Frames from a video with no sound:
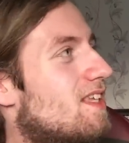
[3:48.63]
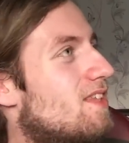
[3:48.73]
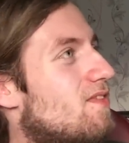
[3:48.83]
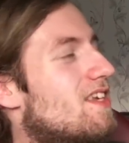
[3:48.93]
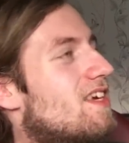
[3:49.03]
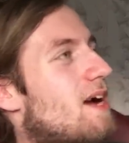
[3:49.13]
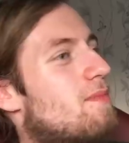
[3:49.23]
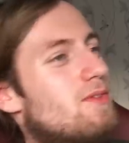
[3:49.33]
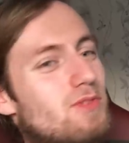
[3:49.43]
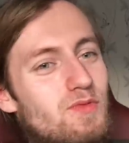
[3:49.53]
Наверняка,
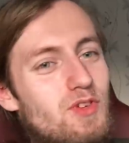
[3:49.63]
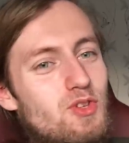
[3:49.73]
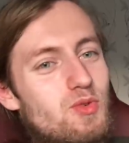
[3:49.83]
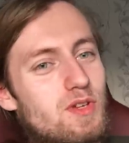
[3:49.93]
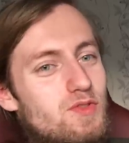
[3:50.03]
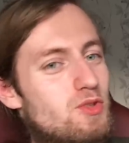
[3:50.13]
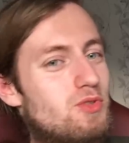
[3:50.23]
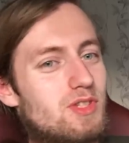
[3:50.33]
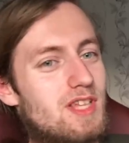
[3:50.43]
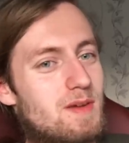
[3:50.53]
блин, вот в июле все
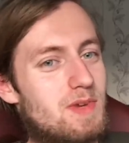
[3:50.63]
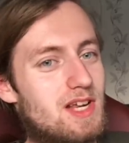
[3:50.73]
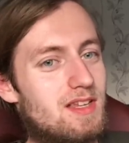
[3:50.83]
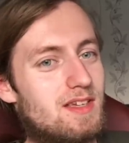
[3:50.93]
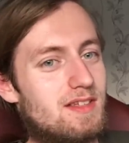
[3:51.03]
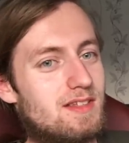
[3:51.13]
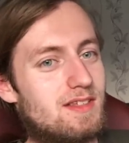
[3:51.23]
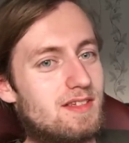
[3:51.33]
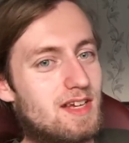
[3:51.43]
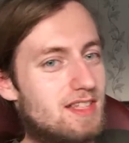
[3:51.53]
будет нормально,
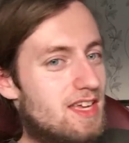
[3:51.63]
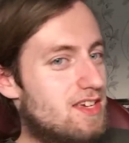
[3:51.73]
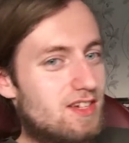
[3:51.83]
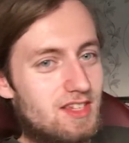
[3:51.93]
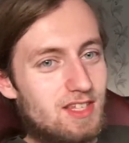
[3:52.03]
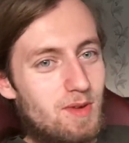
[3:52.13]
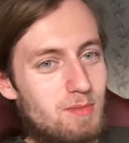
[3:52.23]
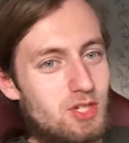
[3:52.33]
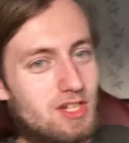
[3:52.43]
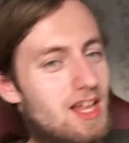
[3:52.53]
когда игр нет
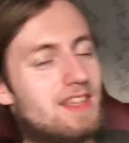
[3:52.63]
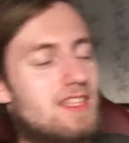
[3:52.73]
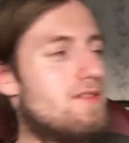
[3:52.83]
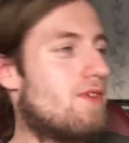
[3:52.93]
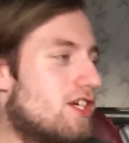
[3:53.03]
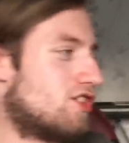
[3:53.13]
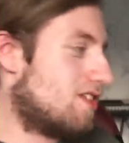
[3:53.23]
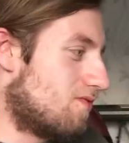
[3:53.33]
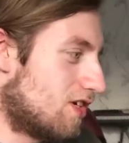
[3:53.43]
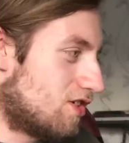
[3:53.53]
вообще. Ладно,
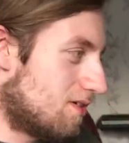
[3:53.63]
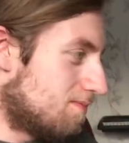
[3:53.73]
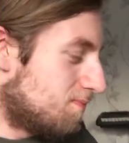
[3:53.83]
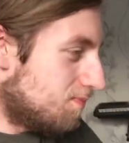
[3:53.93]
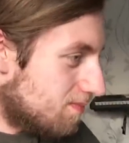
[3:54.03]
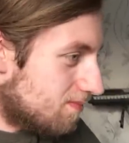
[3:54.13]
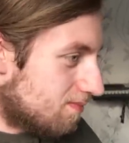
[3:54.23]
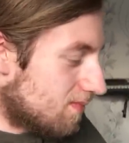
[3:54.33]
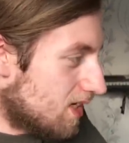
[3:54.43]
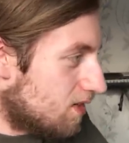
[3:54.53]
неважно, неважно.
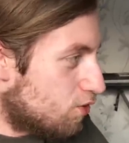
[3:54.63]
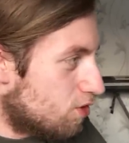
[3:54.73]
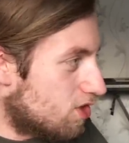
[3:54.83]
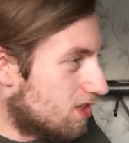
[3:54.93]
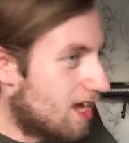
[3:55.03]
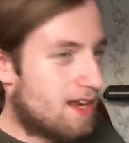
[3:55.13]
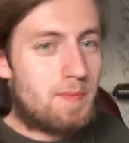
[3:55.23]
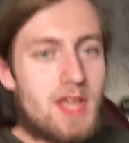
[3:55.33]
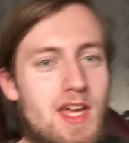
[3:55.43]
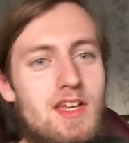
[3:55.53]
Это все детали.
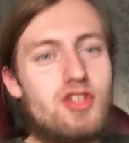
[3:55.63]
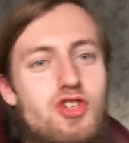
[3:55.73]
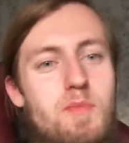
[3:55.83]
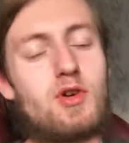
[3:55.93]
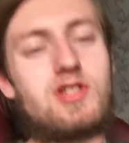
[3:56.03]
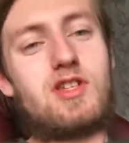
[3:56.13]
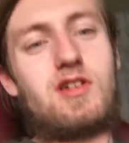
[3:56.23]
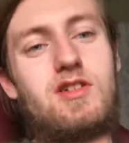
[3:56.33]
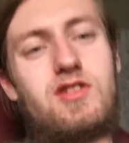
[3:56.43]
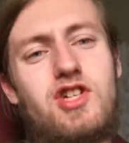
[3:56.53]
Еще
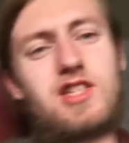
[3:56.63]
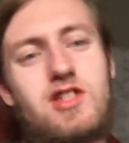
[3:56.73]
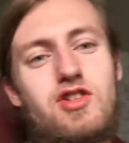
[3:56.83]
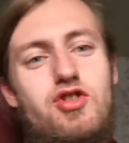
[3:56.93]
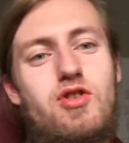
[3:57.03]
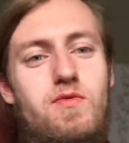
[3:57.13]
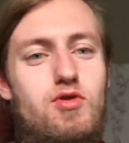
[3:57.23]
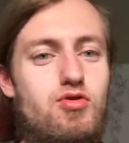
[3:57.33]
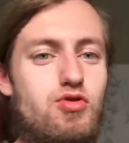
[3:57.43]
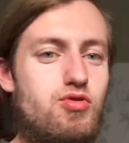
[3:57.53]
просто часто еще я
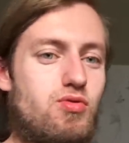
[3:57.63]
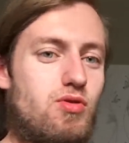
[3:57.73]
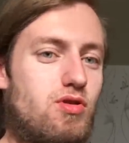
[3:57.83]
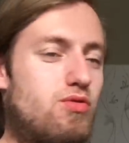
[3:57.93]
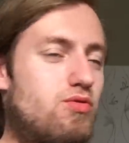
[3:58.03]
вижу, что